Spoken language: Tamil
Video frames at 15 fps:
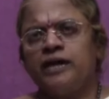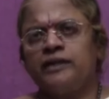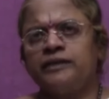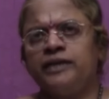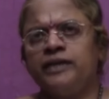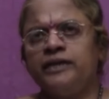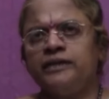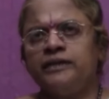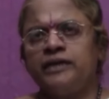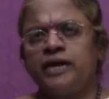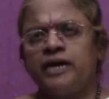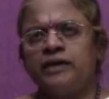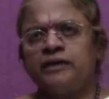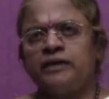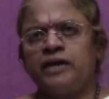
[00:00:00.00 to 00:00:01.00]
அதனால்
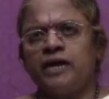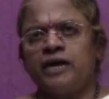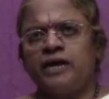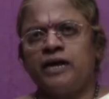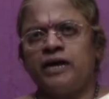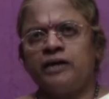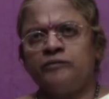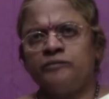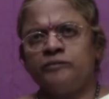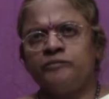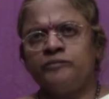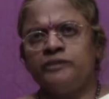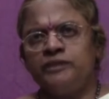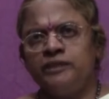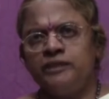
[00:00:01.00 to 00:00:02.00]
நான்
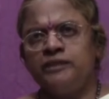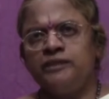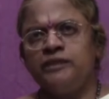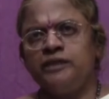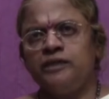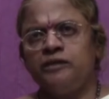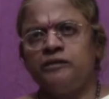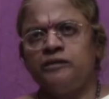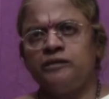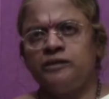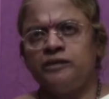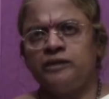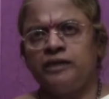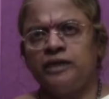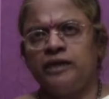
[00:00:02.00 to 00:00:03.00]
ஆணவம் நீங்கி
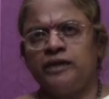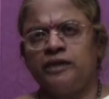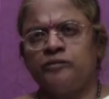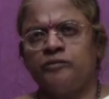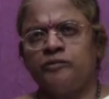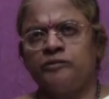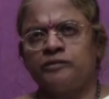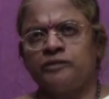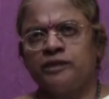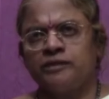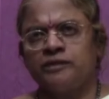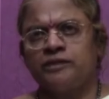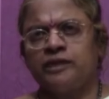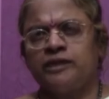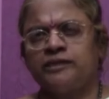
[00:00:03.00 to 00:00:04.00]
இறை
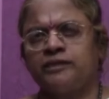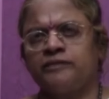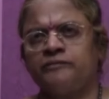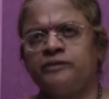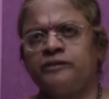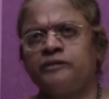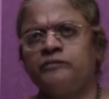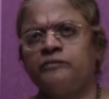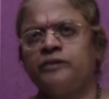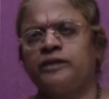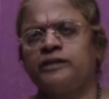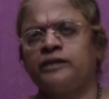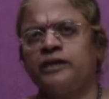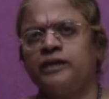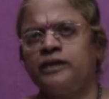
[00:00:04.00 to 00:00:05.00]
அனுபவத்தில் திளைக்க வேண்டும்
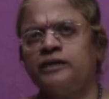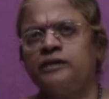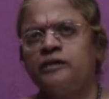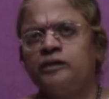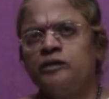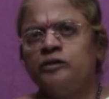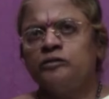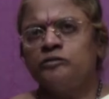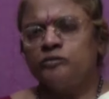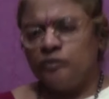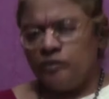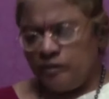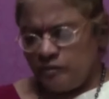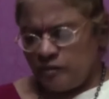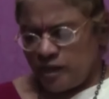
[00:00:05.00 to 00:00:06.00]
அதனால்
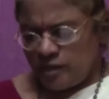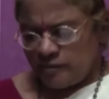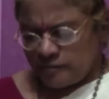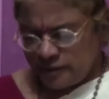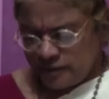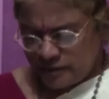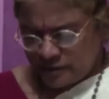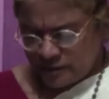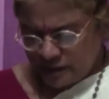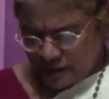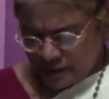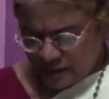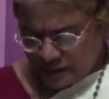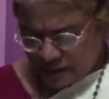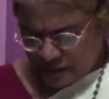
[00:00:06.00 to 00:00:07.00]
துளியுடாம்
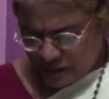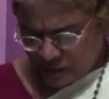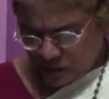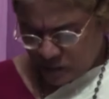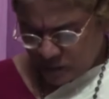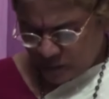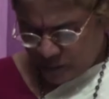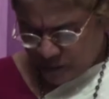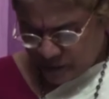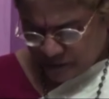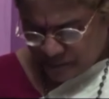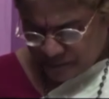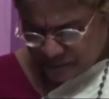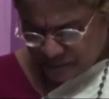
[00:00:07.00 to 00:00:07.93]
நீற்றரேற்ற சொற்பதம்